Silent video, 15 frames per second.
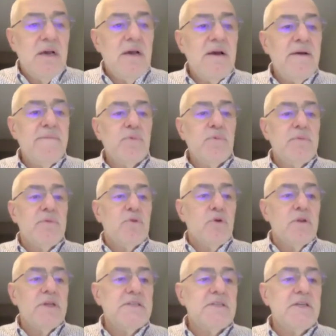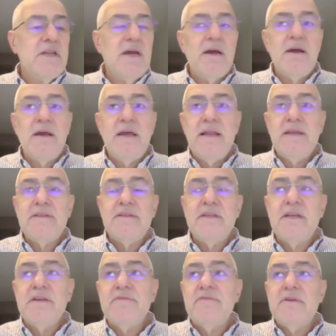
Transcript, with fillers: Ee, dolayısıyla elektrik,